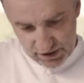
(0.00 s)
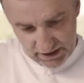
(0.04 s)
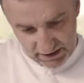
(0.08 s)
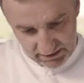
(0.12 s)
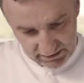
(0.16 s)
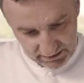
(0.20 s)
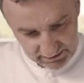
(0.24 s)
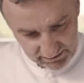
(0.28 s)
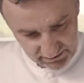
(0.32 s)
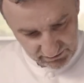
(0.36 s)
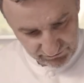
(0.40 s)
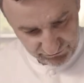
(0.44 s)

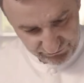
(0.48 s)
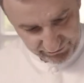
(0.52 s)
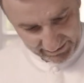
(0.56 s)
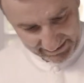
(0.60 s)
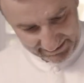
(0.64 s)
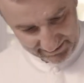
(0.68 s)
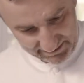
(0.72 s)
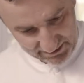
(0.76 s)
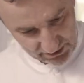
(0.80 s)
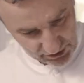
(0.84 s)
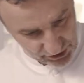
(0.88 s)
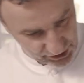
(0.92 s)
Schalotten,
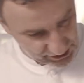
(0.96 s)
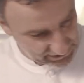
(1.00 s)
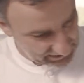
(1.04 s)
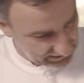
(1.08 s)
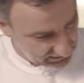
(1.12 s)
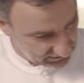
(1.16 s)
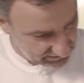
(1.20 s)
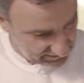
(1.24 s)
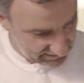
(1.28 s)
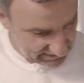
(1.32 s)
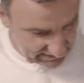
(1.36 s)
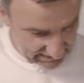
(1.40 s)
Fenchel,
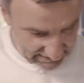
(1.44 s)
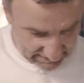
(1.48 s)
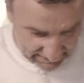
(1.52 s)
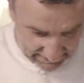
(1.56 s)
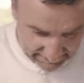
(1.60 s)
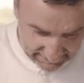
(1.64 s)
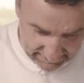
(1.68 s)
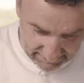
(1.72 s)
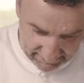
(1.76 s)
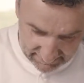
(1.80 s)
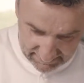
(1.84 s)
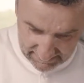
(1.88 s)

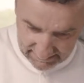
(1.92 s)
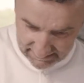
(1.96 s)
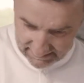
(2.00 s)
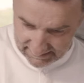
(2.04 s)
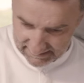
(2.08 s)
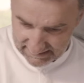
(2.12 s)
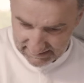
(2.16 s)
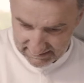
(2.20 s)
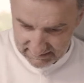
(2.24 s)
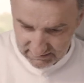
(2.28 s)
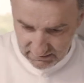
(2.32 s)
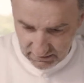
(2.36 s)
Staudensellerie.
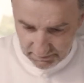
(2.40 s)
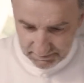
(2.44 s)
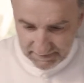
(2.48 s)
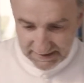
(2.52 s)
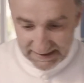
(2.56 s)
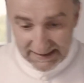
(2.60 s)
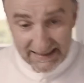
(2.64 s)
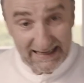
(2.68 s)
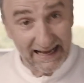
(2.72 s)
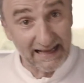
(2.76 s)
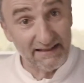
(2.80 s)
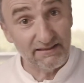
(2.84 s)
Das kommt
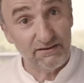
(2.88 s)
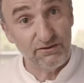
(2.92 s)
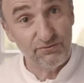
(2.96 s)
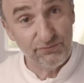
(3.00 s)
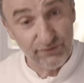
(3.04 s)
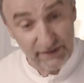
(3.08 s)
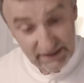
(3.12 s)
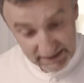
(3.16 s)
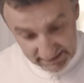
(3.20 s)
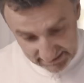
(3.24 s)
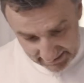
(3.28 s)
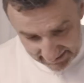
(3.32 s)
in ganz
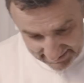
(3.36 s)
vielen